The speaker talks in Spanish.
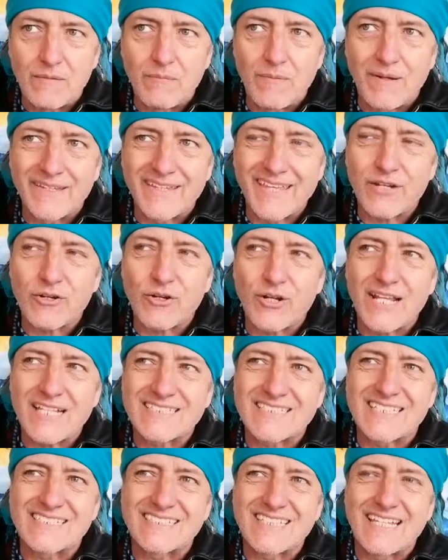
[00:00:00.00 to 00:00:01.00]
Mataron a
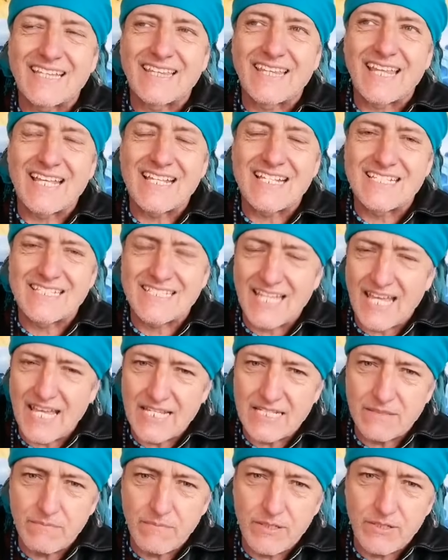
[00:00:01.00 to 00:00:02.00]

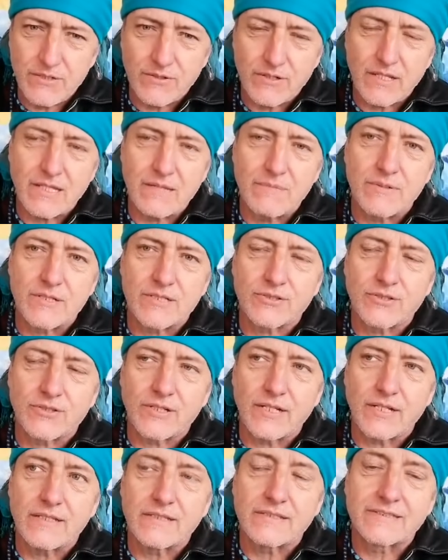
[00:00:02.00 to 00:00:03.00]
66 millones de
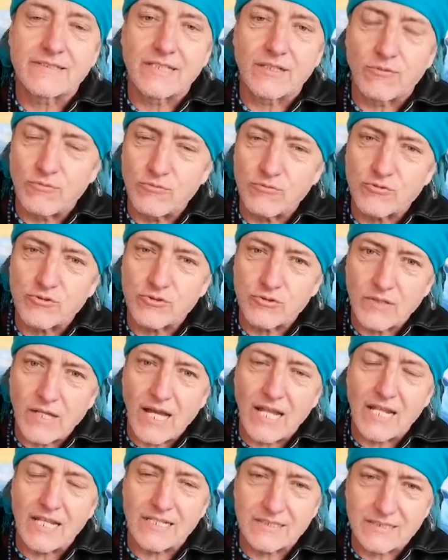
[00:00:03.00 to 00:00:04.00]
personas según
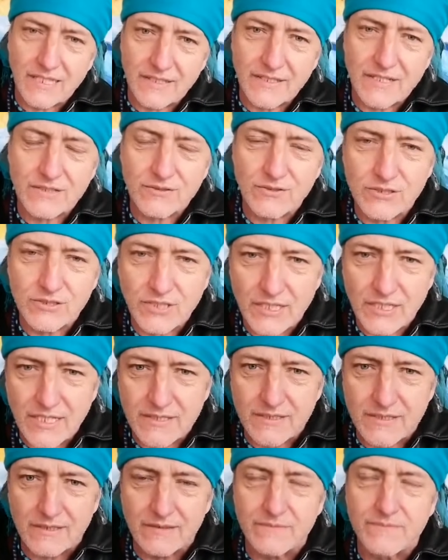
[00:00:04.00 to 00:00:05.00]
Alexander
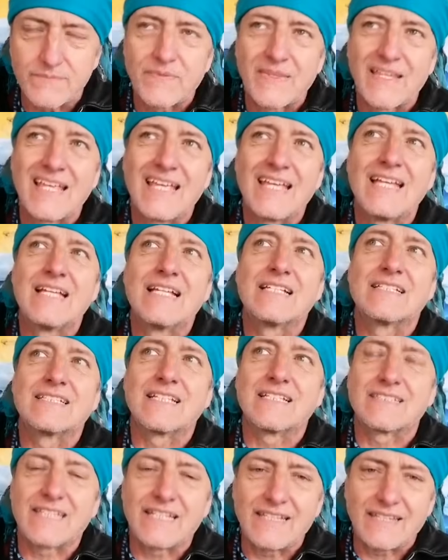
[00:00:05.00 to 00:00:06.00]
Solzhenitsyn.
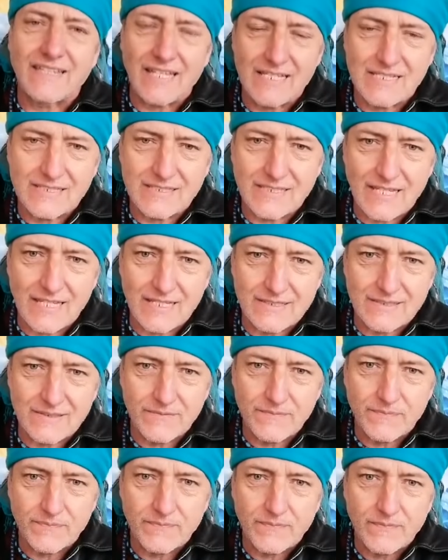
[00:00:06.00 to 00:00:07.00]

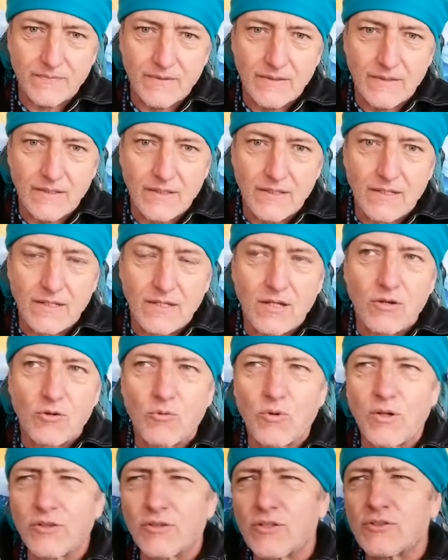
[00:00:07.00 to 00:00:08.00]
66.
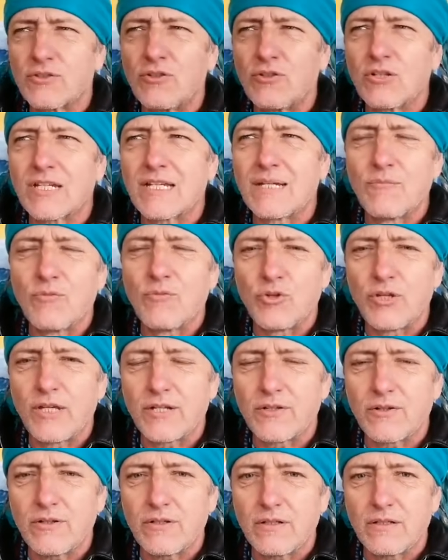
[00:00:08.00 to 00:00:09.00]
¿Cuántos son los que
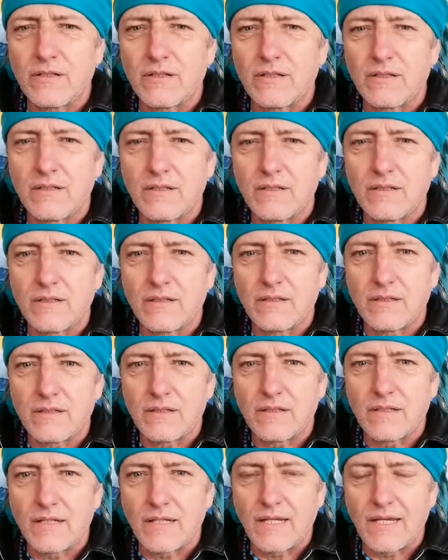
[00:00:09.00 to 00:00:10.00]
murieron
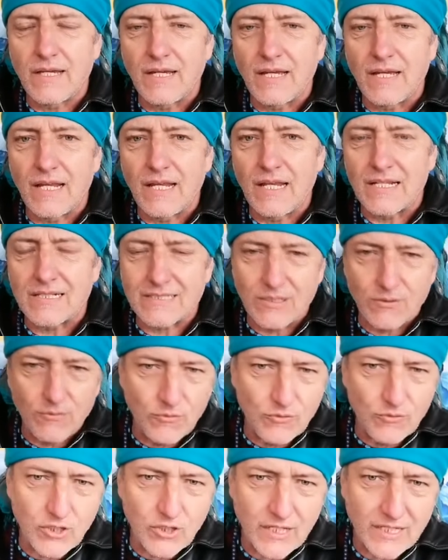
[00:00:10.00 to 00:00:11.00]
en la
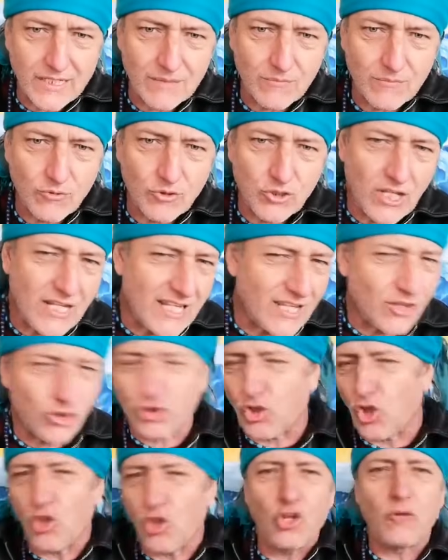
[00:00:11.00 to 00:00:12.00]
Segunda Guerra Mundial
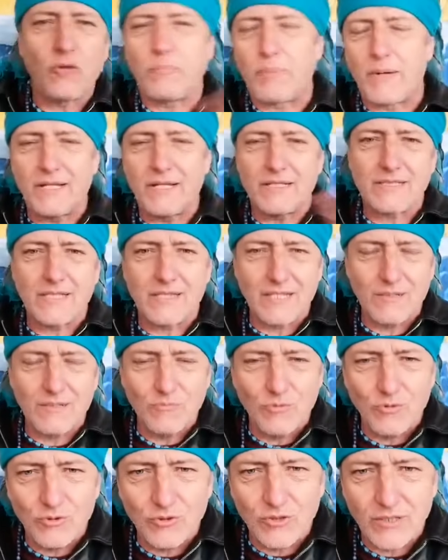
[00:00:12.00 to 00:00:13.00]
en todos los países del
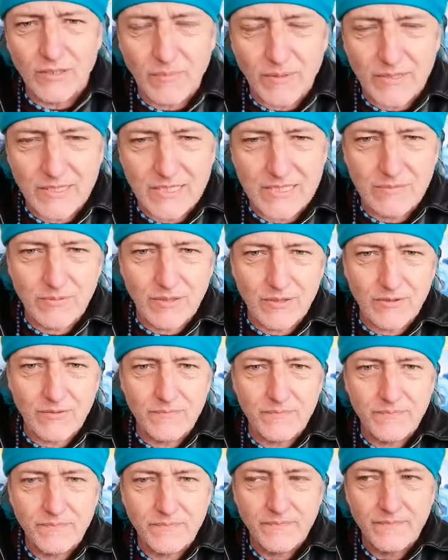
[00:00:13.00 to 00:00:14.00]
mundo que participaron?